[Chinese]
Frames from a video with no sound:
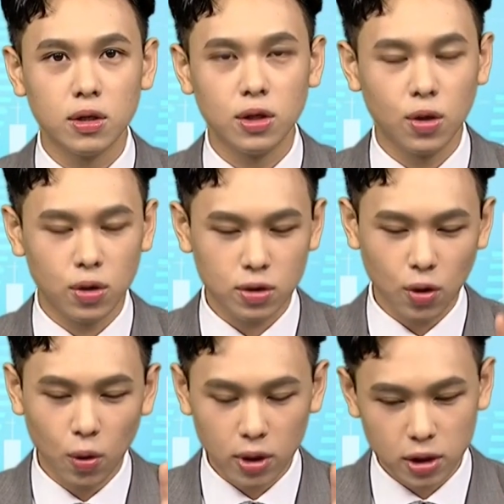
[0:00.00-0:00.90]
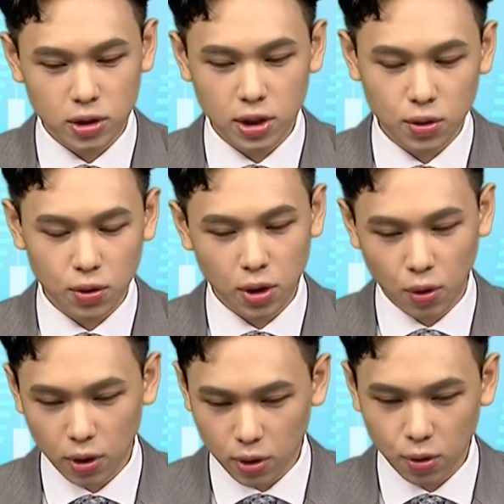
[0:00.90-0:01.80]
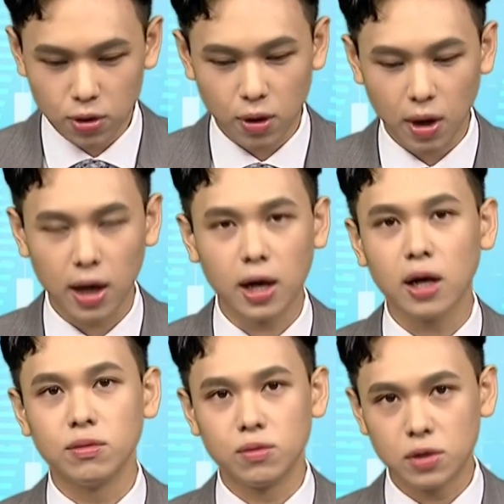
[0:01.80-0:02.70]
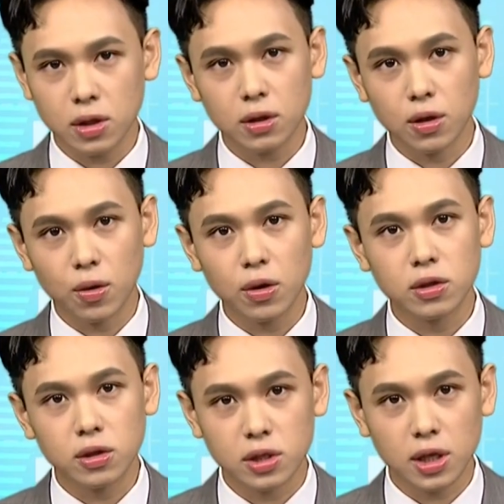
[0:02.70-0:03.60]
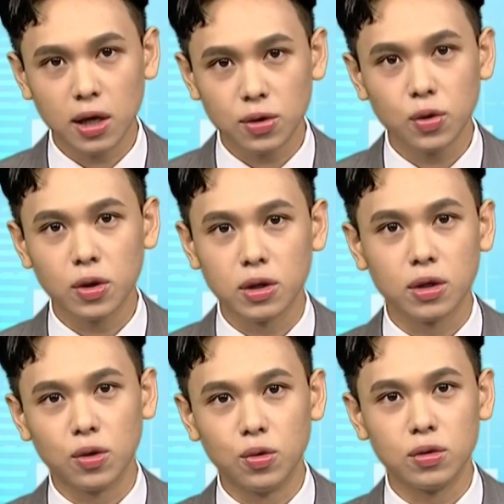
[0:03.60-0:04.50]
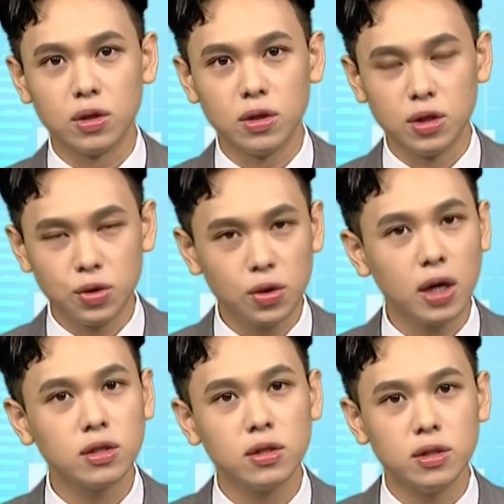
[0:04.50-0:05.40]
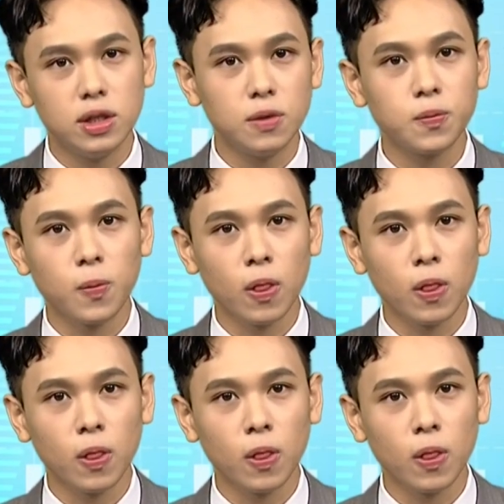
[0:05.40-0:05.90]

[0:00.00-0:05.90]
你过一个季度，你回过头来看，这里会是相对的谷底。你去看日经，